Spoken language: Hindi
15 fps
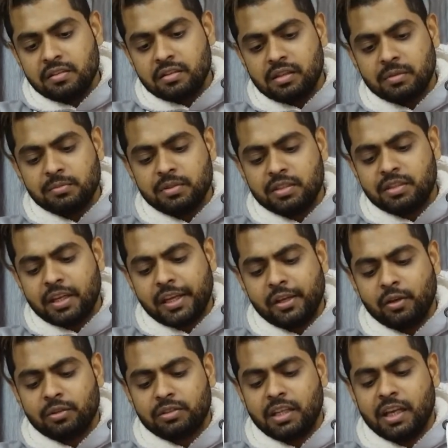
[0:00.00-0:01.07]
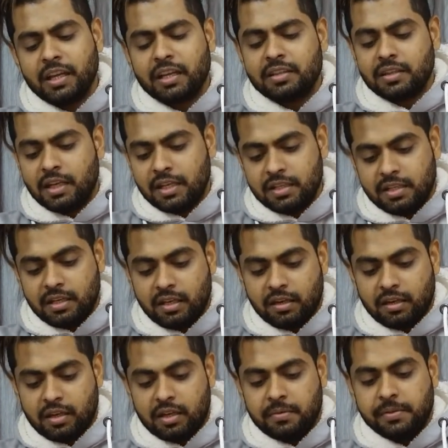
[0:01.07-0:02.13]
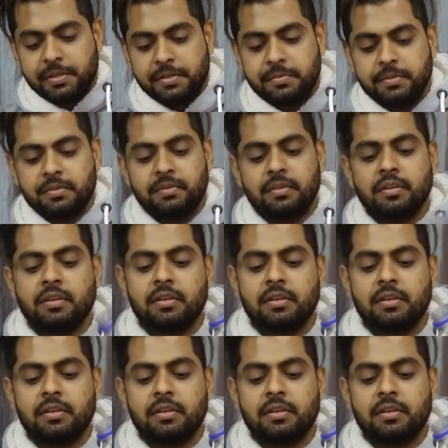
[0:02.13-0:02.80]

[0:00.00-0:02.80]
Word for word: जितना मुझे चाहिए होता है एक अंदाजे ही कर रखा है मैंने भी